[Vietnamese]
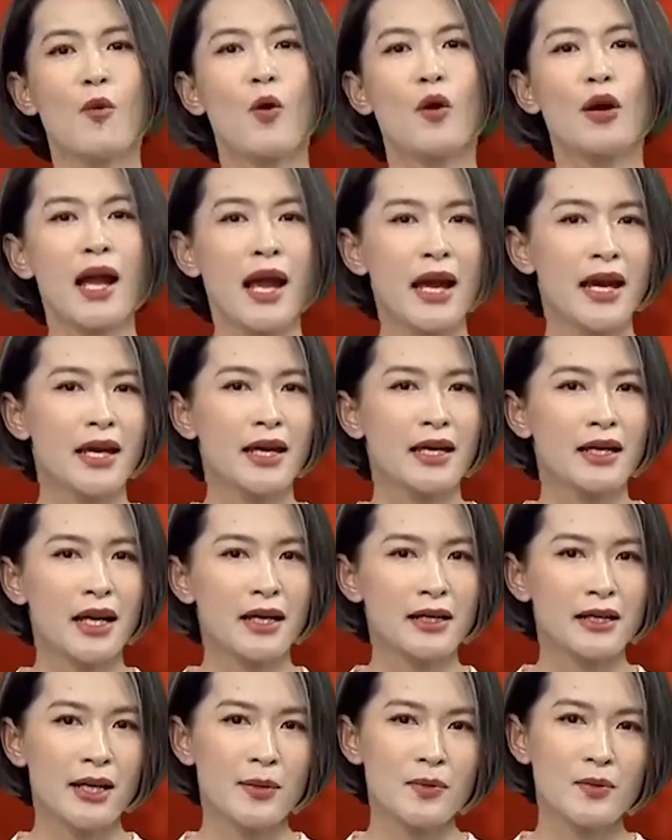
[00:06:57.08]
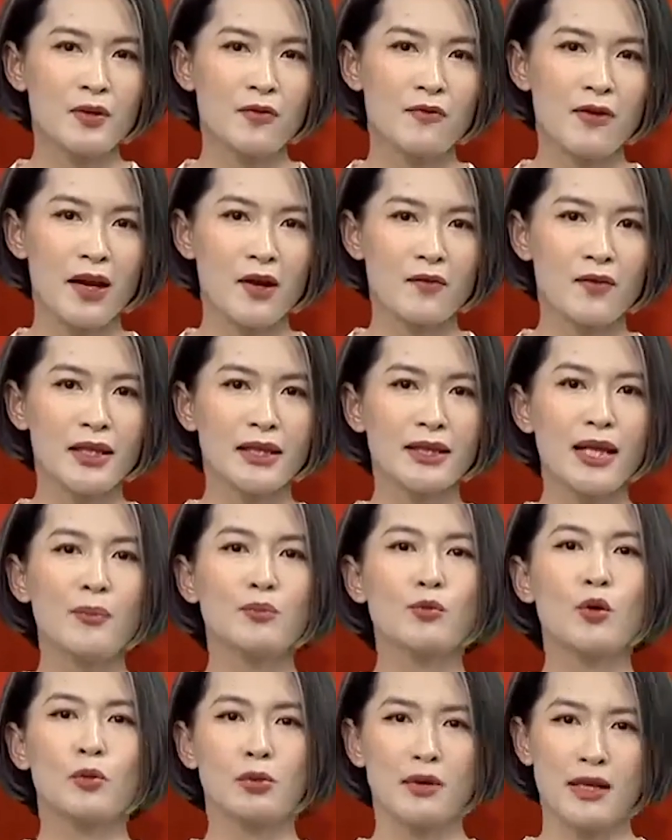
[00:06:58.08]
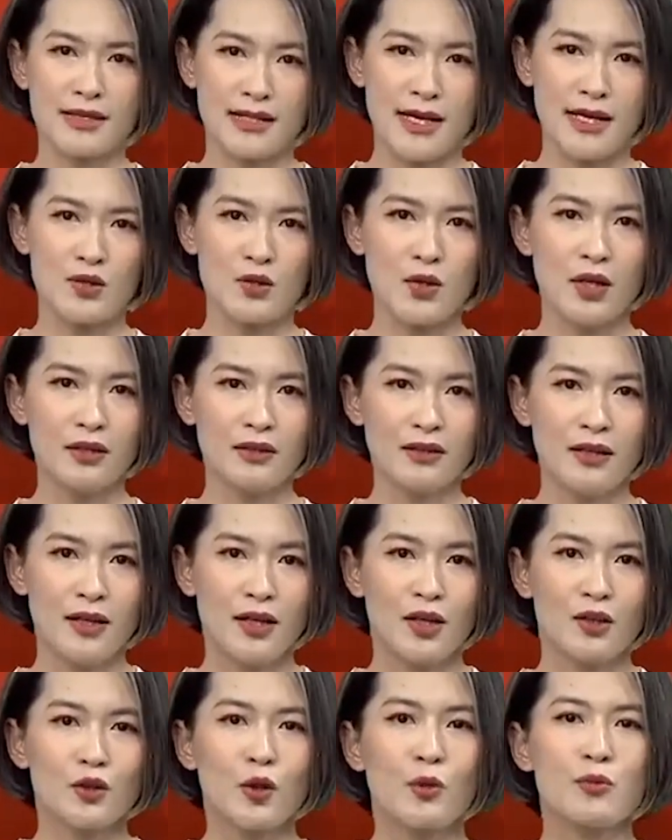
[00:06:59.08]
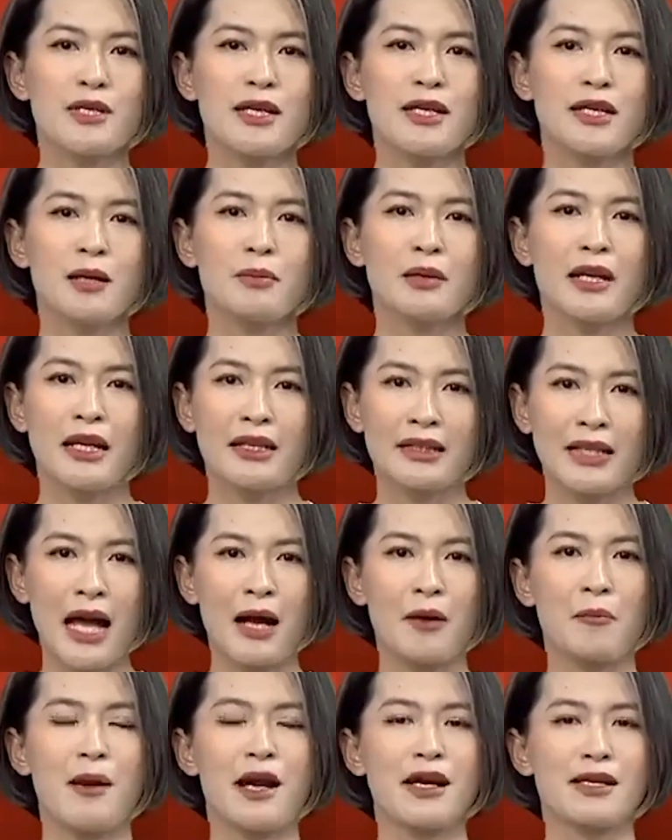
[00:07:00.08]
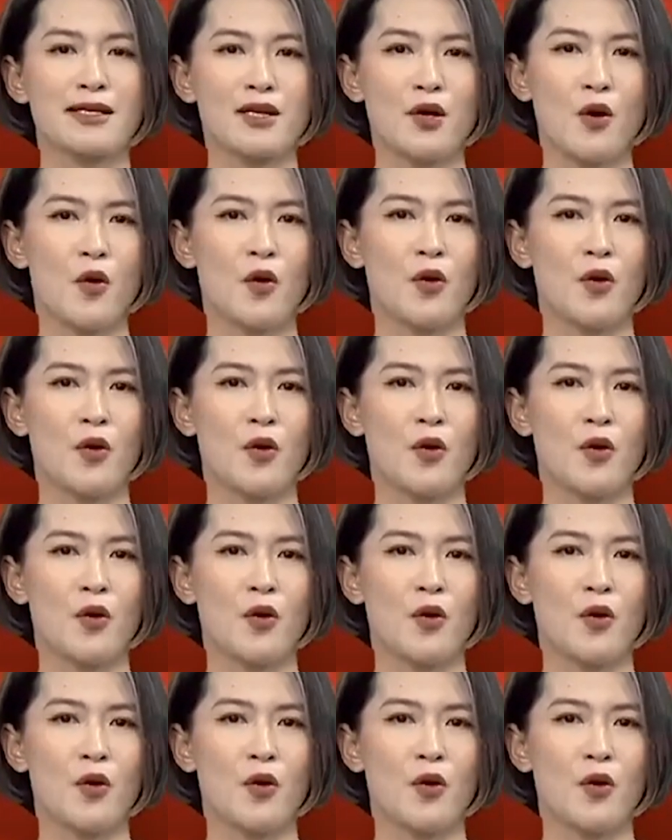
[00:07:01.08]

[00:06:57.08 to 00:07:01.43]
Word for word: thì mỗi ngày các clip như vậy vẫn tiếp tục được sản xuất, tung trên các nền tảng mạng